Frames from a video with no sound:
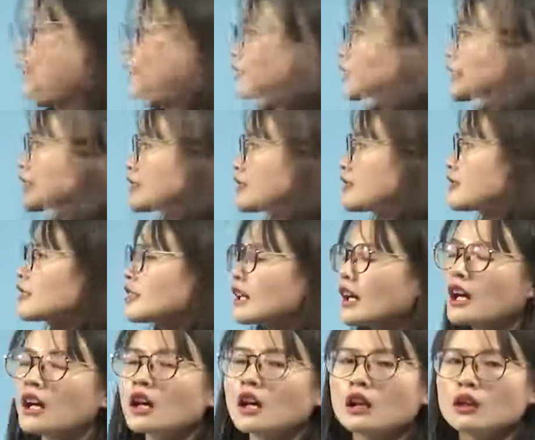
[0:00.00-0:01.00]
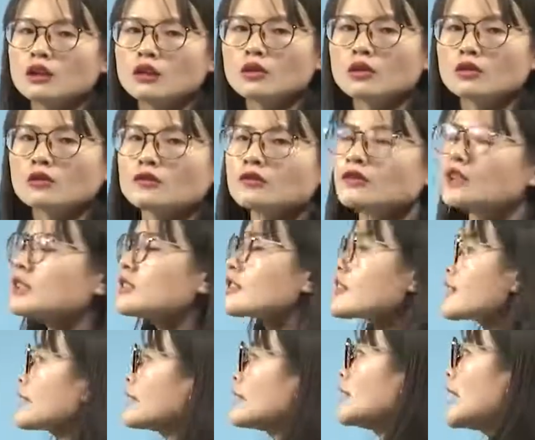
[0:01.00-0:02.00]
这个词，龙凤
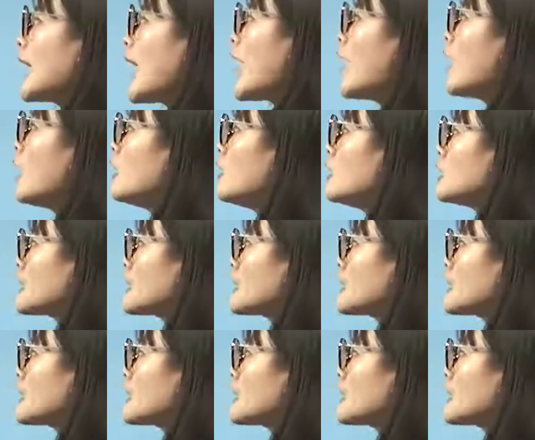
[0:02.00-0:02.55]
呈祥。